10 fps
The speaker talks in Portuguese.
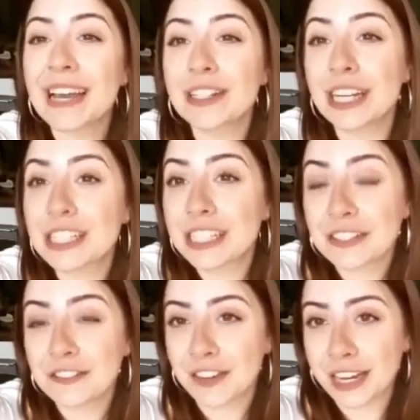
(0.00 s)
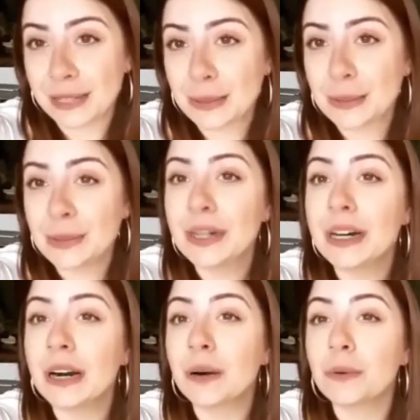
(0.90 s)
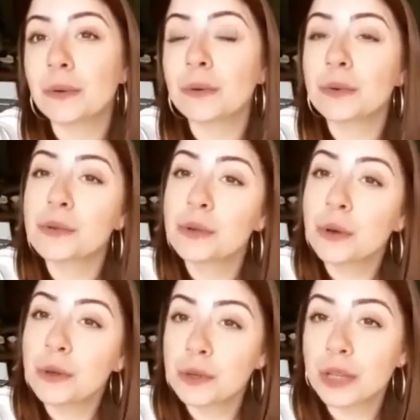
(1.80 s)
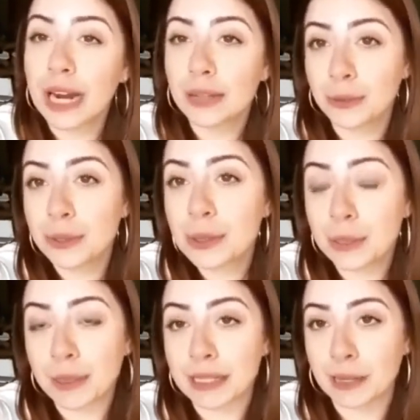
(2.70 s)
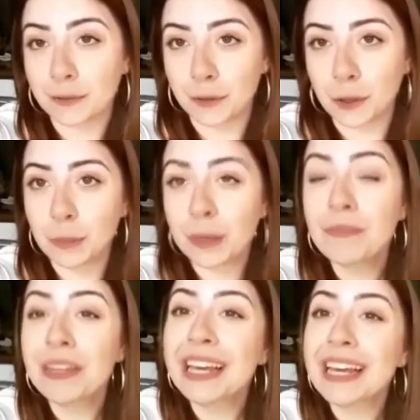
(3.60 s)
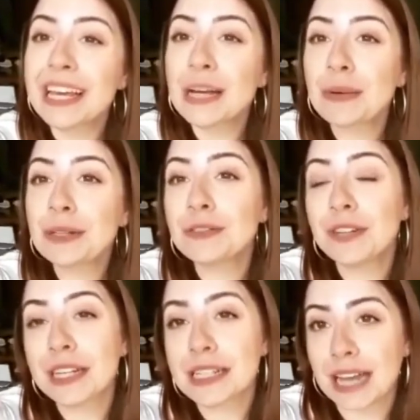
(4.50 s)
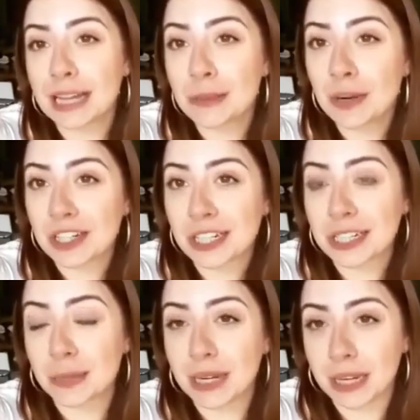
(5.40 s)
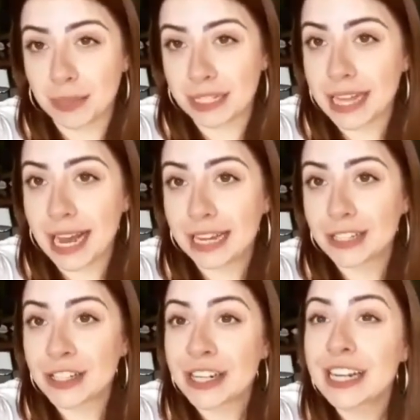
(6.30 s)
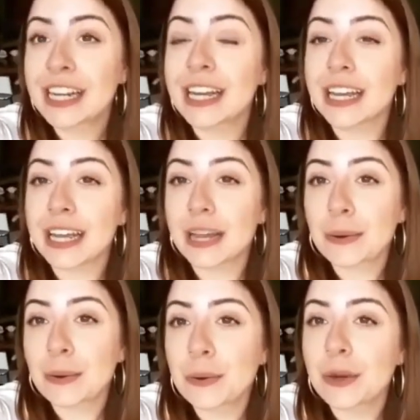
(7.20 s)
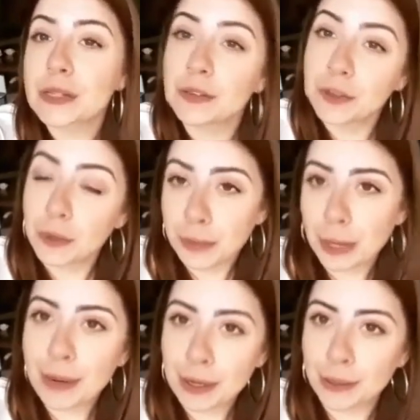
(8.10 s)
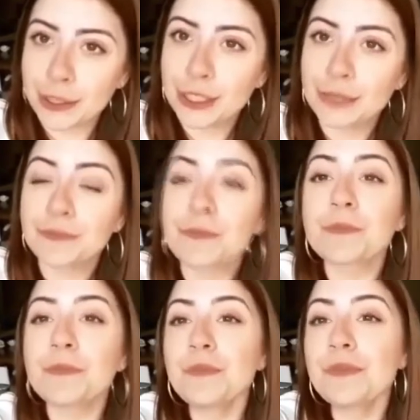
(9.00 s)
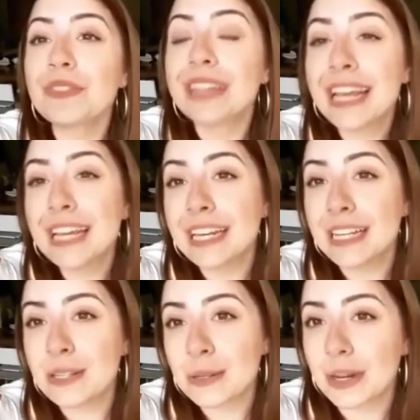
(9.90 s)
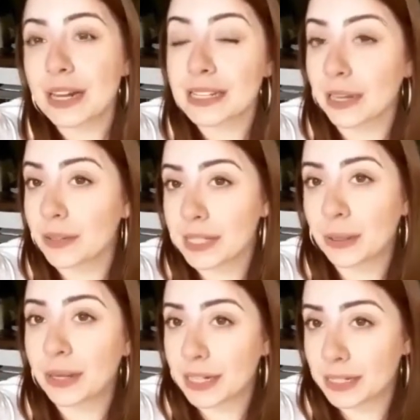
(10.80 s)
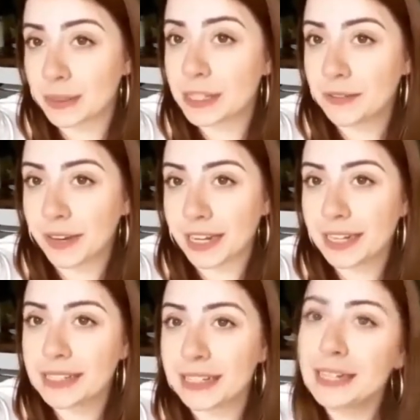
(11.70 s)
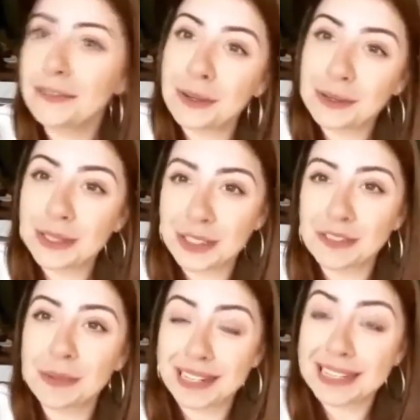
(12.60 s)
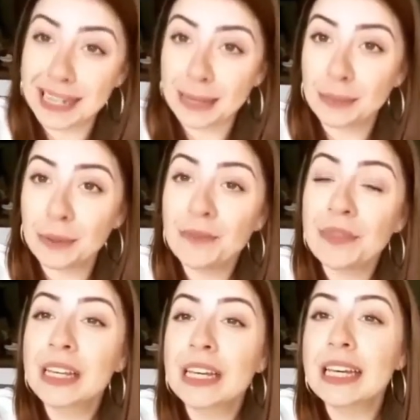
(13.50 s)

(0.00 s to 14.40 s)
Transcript: Eu já tinha feito alguns cursos gratuitos na plataforma e quando foi lançado o projeto Trabalhabilidade, eu resolvi comprar o pacote. Dei início às aulas agora nas minhas férias, né, que foi quando eu tive mais tempo,